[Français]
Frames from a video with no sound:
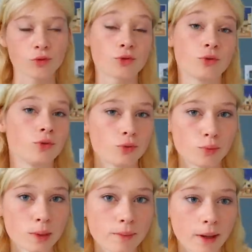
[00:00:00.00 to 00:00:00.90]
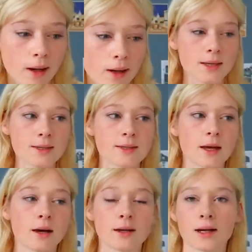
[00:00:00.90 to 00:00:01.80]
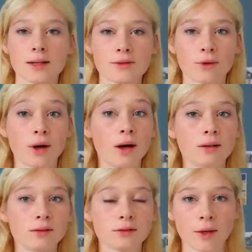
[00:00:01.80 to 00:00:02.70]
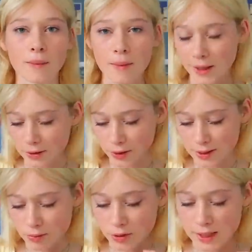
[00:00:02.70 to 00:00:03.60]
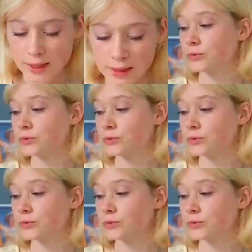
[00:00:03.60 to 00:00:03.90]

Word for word: je ne l'oublie pas et ça restera euh, ma priorité pour cette année.